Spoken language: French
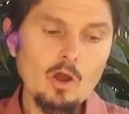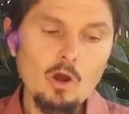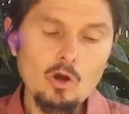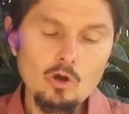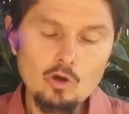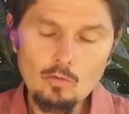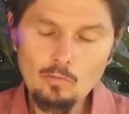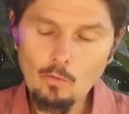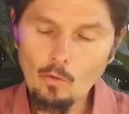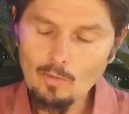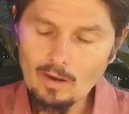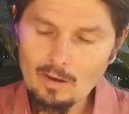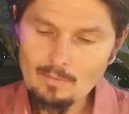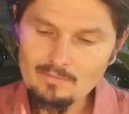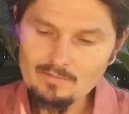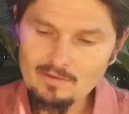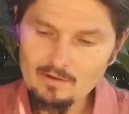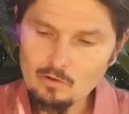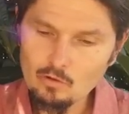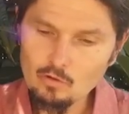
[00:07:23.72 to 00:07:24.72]
Le
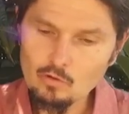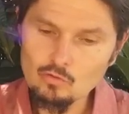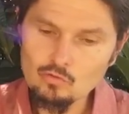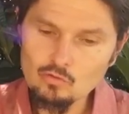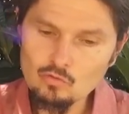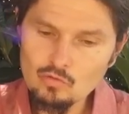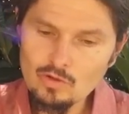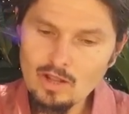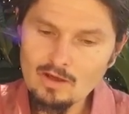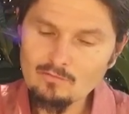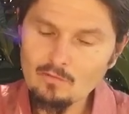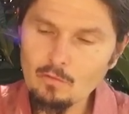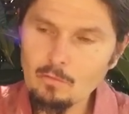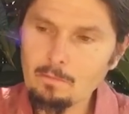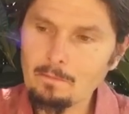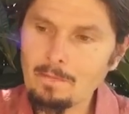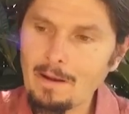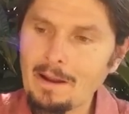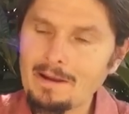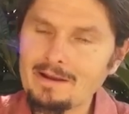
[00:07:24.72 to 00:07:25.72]
problème, c'est que nous n'avons
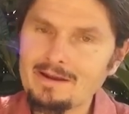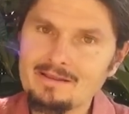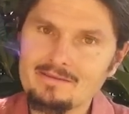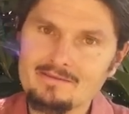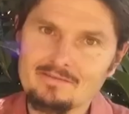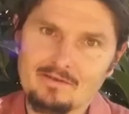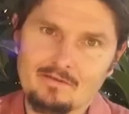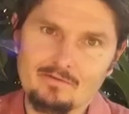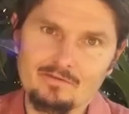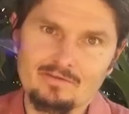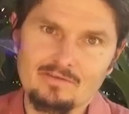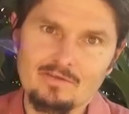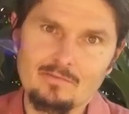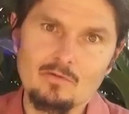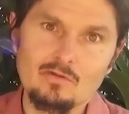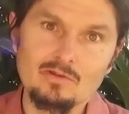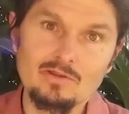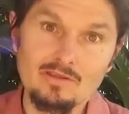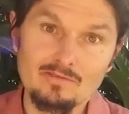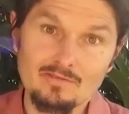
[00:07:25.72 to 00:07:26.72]
pas les
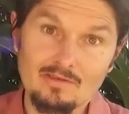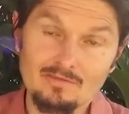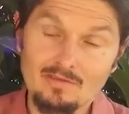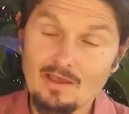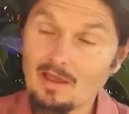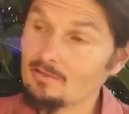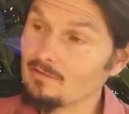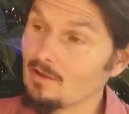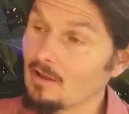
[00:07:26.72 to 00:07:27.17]
enzymes nécessaires,